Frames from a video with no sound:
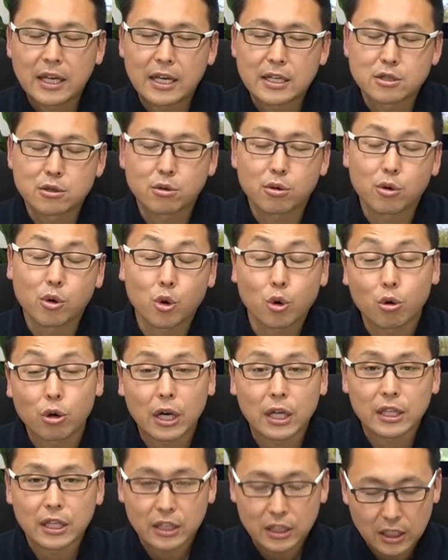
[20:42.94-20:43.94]
情報交
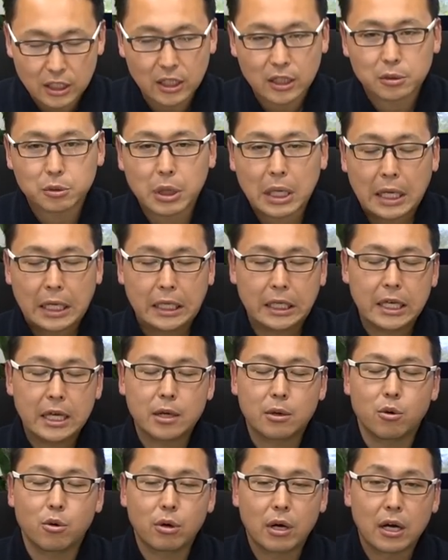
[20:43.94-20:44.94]
換だったり意
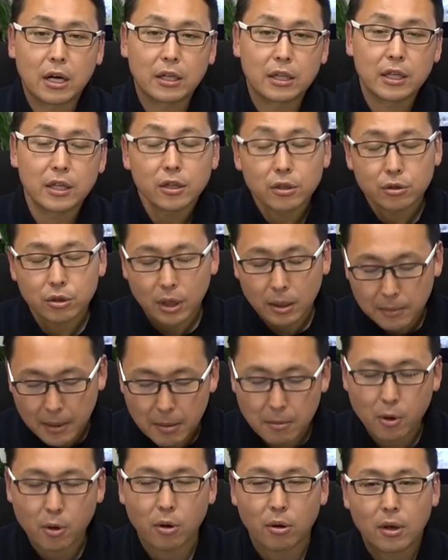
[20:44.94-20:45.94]
見交換ができるような
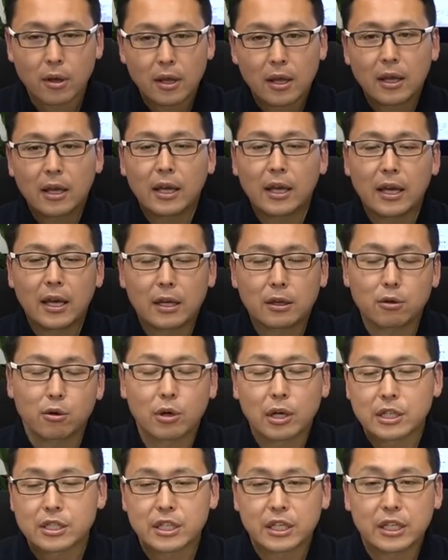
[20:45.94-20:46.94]
場も
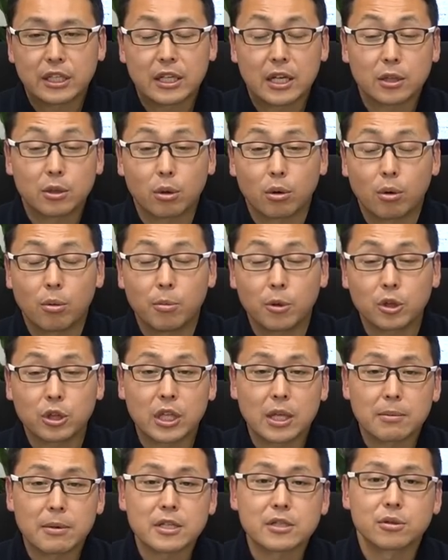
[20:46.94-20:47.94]
強化していきたいと思っ
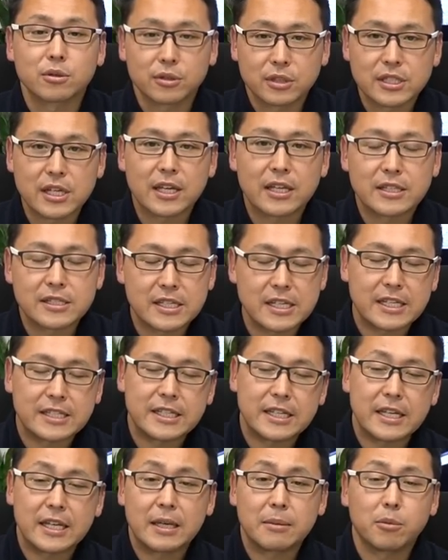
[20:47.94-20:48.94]
ていますので、ぜひ
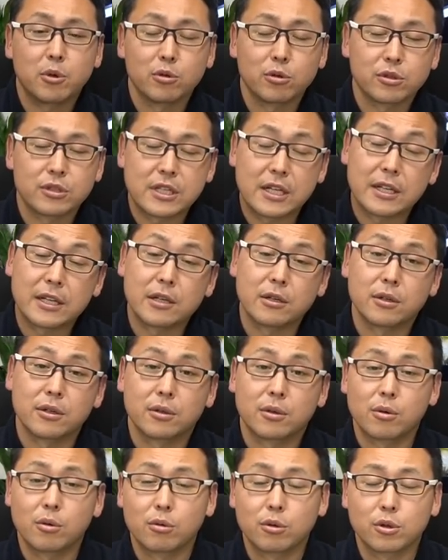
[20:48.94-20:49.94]
ぜひボンドチャンネル
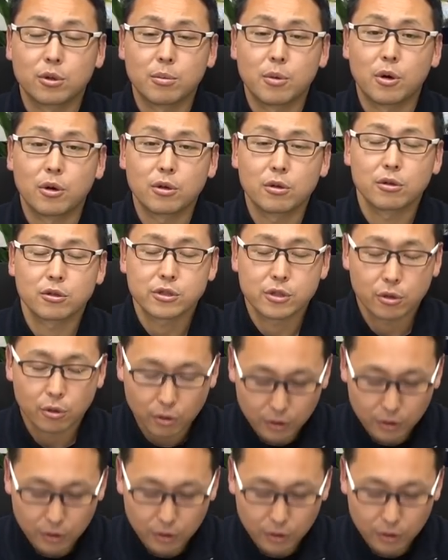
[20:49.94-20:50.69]
今後ともよろしく